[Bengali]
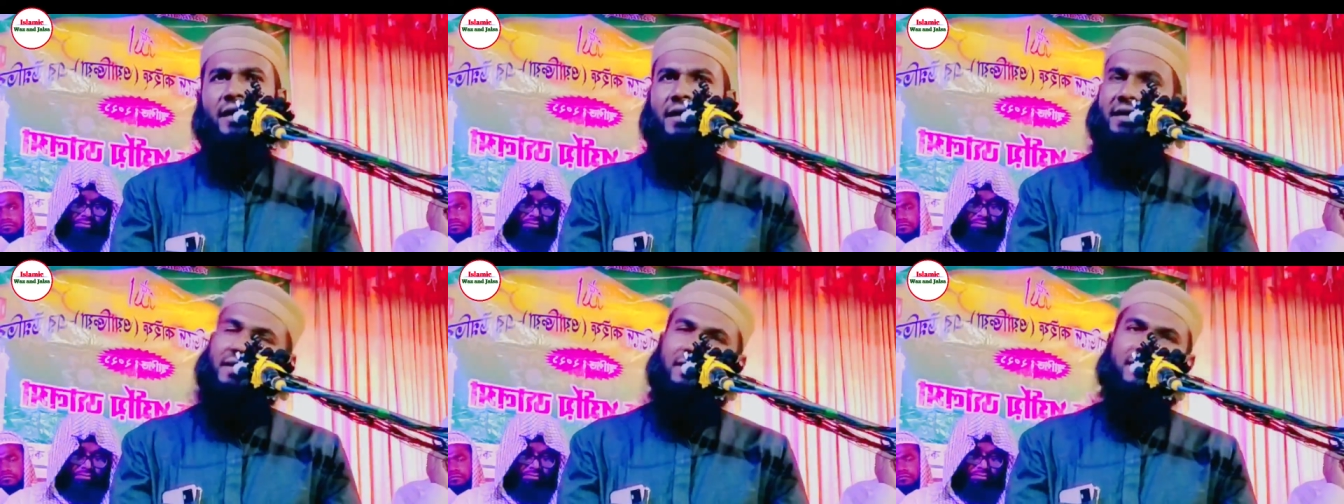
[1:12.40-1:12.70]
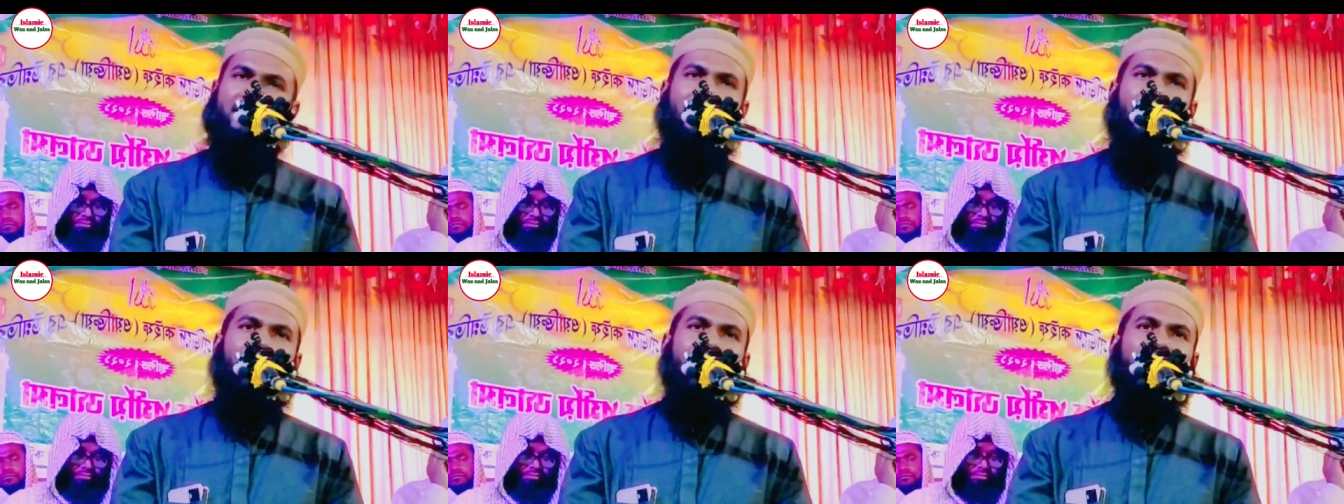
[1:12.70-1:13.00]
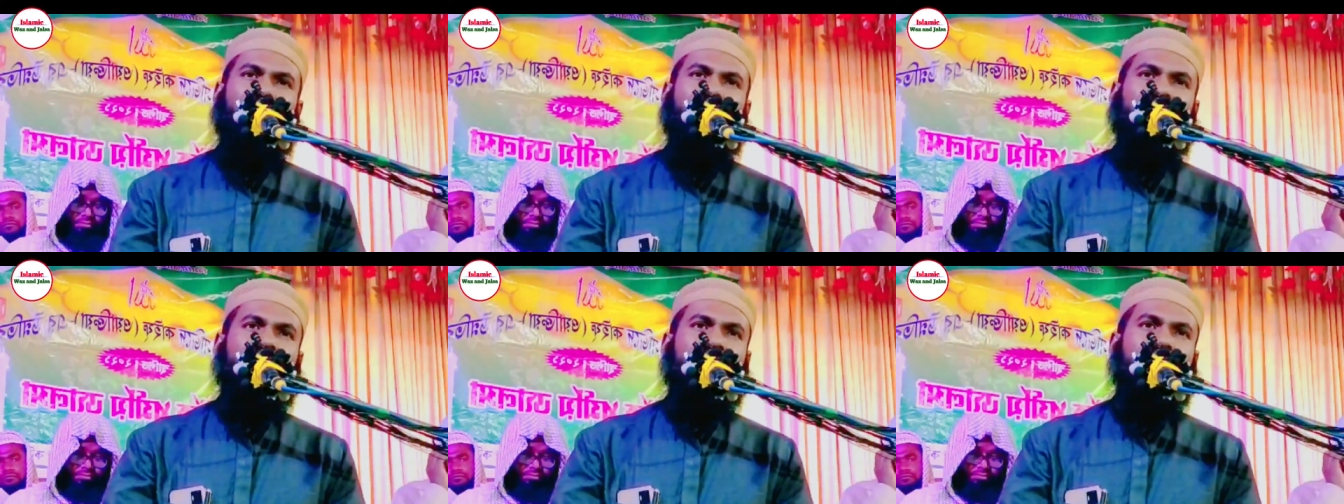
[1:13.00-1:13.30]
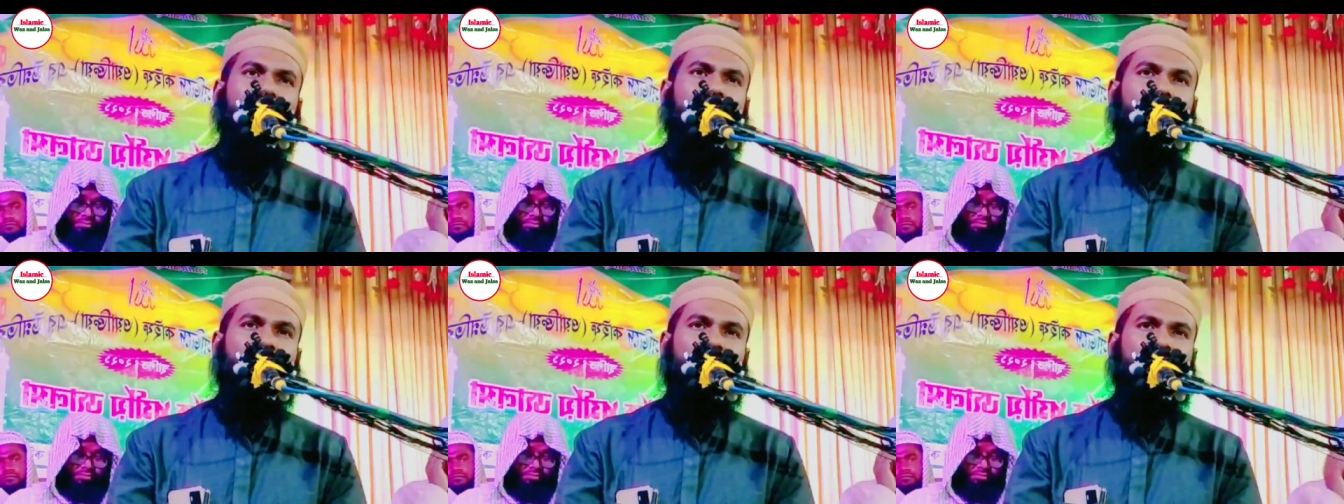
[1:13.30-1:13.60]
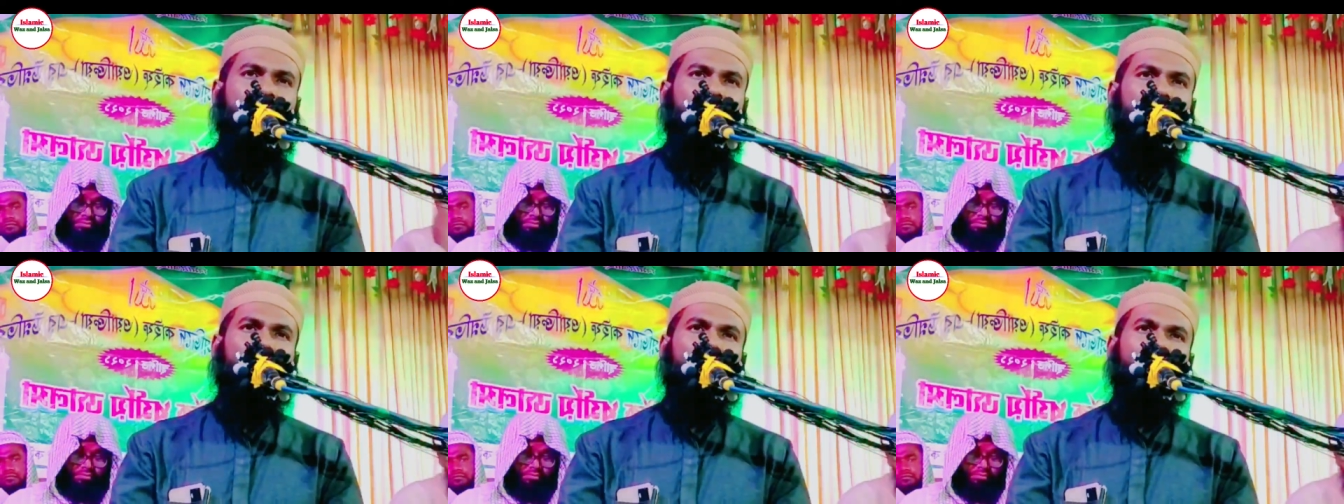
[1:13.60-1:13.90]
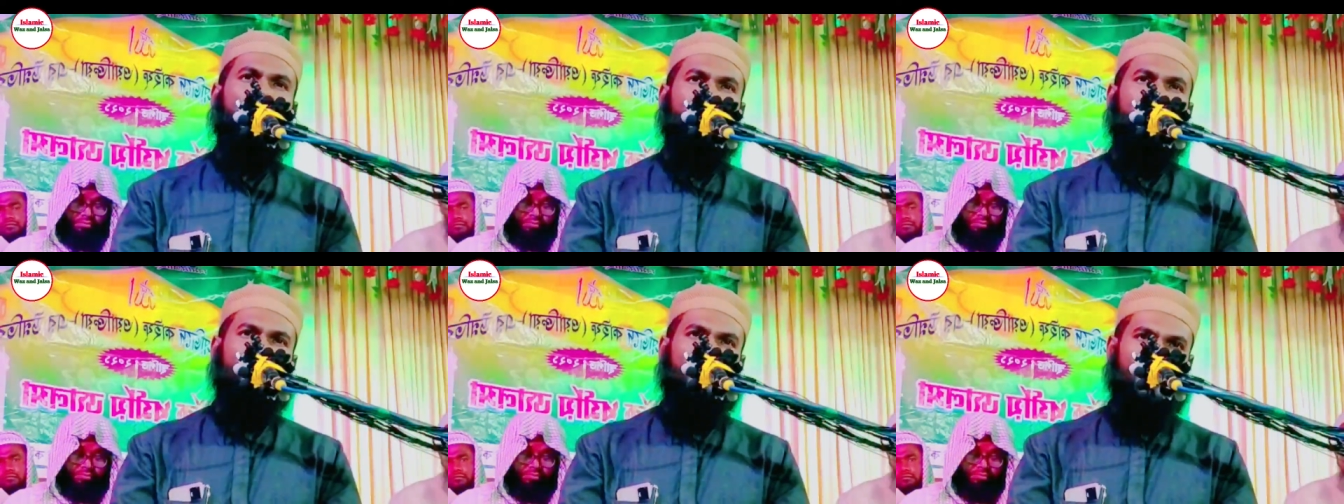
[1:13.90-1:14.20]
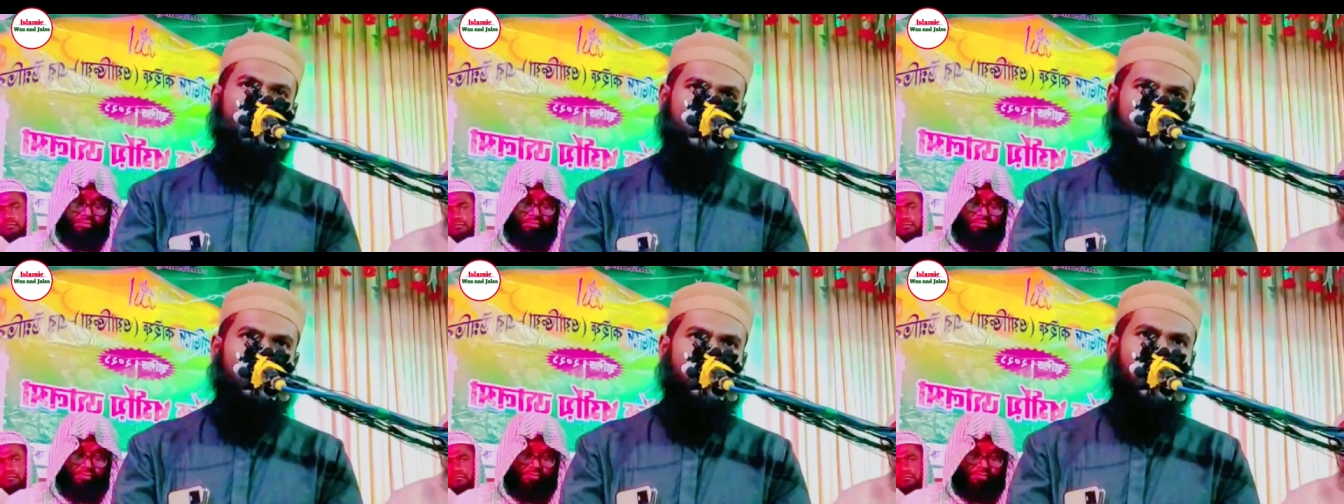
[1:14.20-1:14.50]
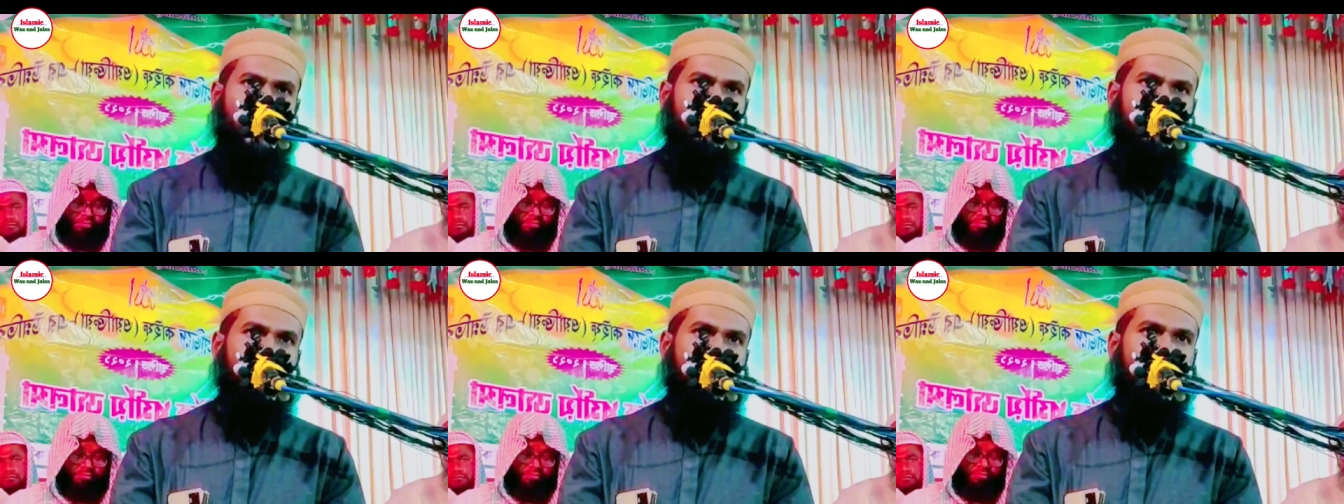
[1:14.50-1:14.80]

এই কিতাবের দ্বিতীয় নম্বর সুরা